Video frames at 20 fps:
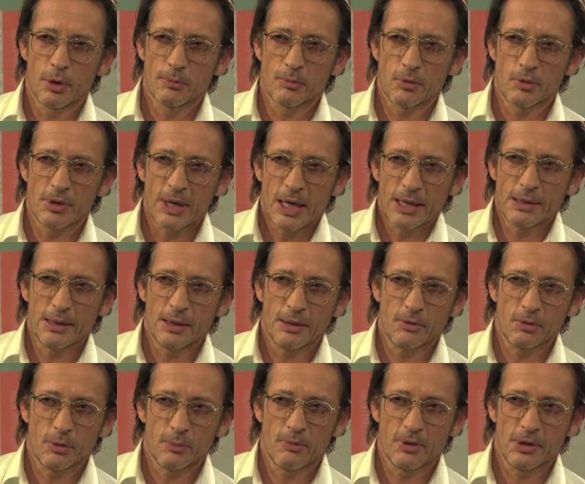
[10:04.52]
staatlich
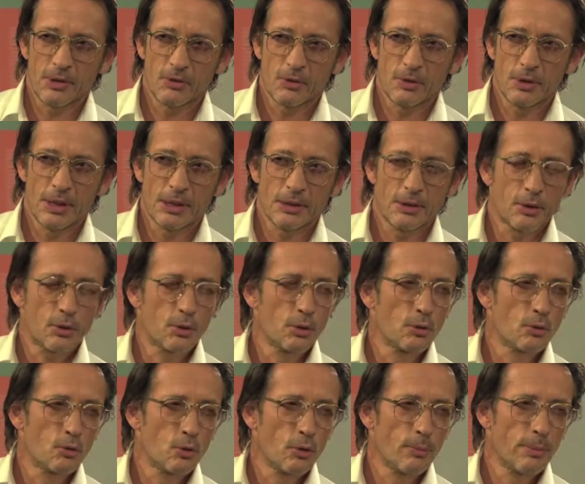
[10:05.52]
subventionierte
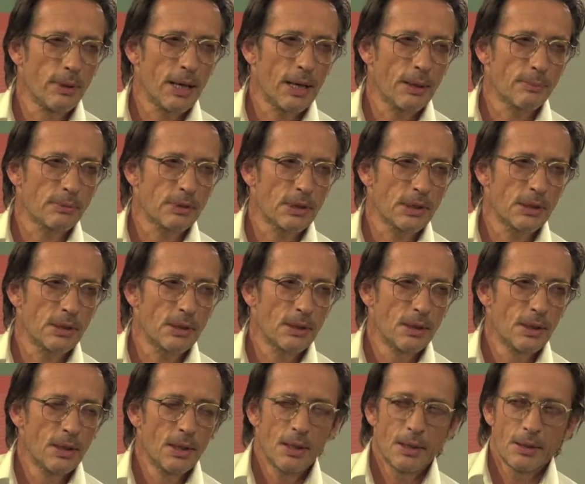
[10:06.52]
Kulturbeamte.
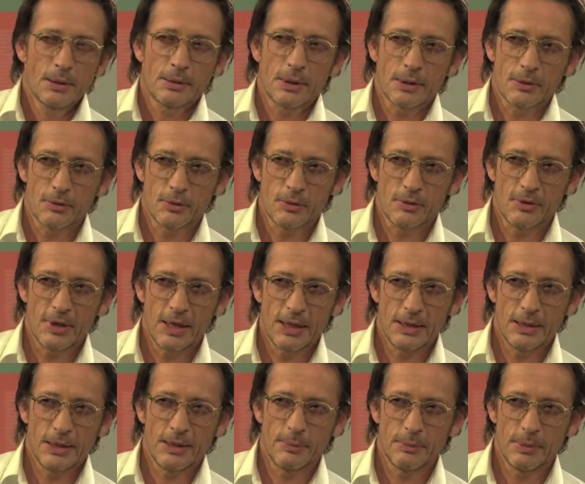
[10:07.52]
Dazu
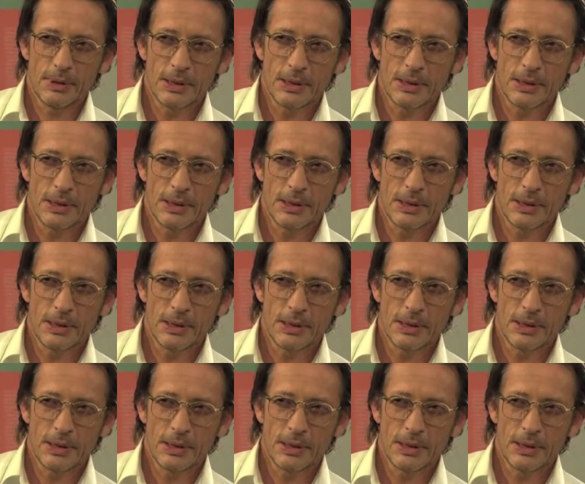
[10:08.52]
zähle ich mich